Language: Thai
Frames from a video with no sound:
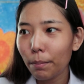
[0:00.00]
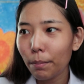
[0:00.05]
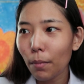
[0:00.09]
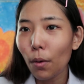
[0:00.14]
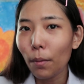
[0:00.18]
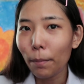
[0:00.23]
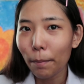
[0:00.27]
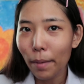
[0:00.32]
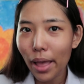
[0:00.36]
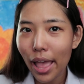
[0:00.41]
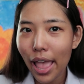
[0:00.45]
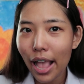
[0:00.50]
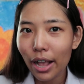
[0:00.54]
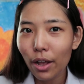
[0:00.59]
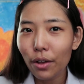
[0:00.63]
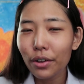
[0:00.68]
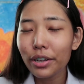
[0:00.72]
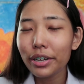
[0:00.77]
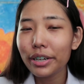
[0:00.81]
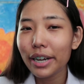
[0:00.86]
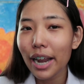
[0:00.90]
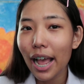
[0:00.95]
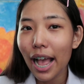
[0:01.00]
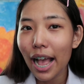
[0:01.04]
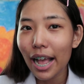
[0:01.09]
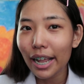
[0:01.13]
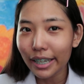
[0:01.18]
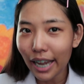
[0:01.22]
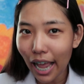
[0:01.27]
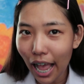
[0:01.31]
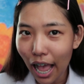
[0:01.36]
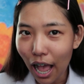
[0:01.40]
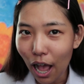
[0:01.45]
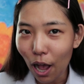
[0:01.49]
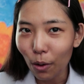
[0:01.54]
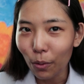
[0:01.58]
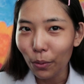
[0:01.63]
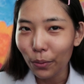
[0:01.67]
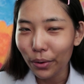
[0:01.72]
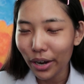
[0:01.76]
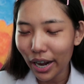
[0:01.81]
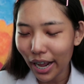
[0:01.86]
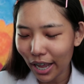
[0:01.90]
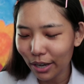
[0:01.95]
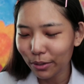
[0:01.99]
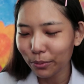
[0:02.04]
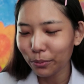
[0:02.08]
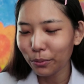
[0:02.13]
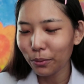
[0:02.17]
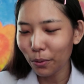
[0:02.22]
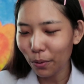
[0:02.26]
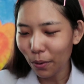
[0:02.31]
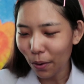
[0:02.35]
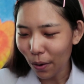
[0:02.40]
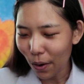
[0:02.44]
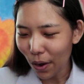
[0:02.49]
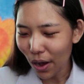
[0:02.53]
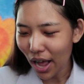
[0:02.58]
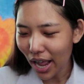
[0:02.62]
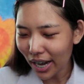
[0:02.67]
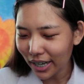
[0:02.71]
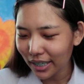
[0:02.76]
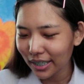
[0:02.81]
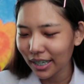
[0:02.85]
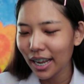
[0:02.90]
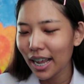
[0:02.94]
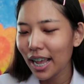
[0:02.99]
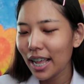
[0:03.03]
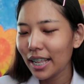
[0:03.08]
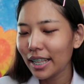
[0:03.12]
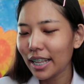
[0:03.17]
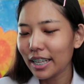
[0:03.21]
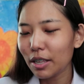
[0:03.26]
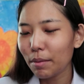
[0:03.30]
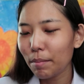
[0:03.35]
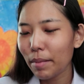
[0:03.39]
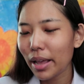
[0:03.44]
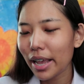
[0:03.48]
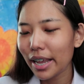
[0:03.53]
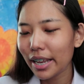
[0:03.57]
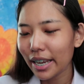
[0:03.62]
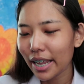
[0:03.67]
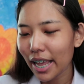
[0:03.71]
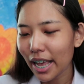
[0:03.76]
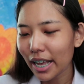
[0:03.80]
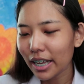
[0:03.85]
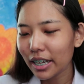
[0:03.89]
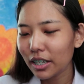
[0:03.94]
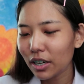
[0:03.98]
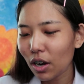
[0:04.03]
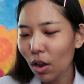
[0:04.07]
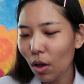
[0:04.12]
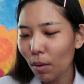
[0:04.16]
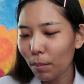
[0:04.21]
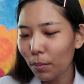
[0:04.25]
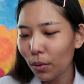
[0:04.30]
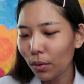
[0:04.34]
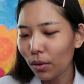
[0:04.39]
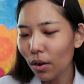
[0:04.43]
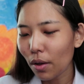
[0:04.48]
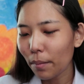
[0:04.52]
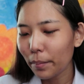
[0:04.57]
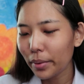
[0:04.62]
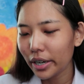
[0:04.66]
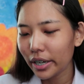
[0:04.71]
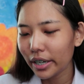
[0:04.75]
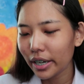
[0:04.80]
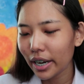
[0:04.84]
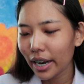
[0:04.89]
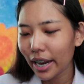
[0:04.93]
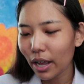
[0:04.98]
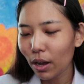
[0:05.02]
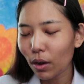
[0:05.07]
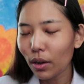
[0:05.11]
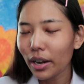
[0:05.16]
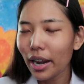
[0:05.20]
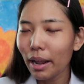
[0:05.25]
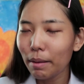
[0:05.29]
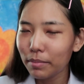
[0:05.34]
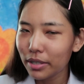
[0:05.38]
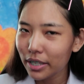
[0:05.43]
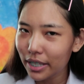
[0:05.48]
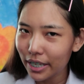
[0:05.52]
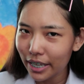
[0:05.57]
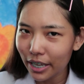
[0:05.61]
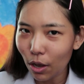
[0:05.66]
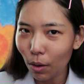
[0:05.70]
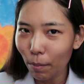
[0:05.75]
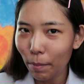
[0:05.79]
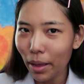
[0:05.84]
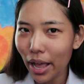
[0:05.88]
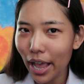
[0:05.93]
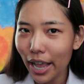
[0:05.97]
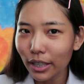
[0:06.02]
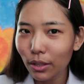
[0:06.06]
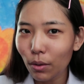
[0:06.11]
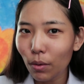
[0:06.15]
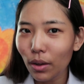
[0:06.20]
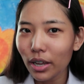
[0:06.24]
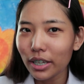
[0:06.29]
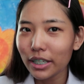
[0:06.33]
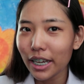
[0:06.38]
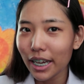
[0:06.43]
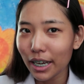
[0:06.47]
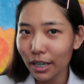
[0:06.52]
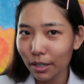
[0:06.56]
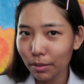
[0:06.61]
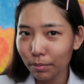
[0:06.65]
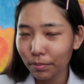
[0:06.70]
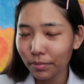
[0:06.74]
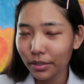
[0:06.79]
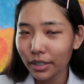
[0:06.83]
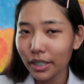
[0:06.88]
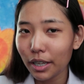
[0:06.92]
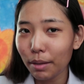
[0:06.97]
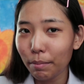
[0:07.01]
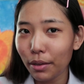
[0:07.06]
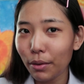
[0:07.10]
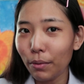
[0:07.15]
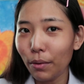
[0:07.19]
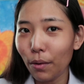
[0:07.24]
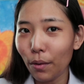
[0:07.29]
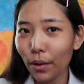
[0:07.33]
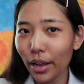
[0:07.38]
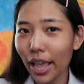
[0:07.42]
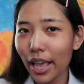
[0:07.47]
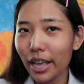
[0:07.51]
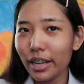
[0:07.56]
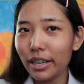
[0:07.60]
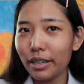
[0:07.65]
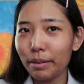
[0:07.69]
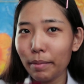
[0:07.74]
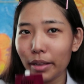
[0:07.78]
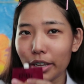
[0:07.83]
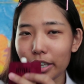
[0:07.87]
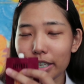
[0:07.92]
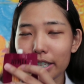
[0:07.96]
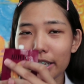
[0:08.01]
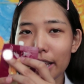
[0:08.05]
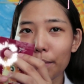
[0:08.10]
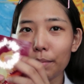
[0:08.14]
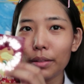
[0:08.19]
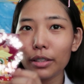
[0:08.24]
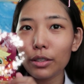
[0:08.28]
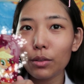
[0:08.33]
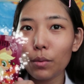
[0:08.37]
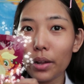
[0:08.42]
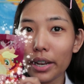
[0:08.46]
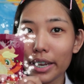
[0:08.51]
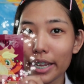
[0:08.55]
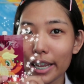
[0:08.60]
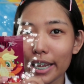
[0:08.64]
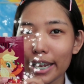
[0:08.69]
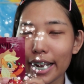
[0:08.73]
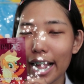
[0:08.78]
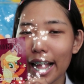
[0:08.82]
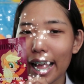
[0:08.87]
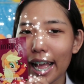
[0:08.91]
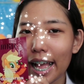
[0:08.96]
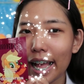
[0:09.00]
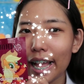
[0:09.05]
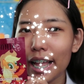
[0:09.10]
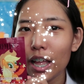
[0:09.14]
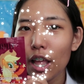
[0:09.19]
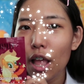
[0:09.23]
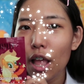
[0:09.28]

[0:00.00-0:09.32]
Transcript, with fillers: โปะแป้งก็คือหน้าเทานะคะทุกคนแต่สมัยนี้คือรองพื้นอะไรเขาก็ทำสีออกมาให้ตรงกระเฉดสีผิวเราไงมันก็ใช้เป็นตัวนี้นะคะ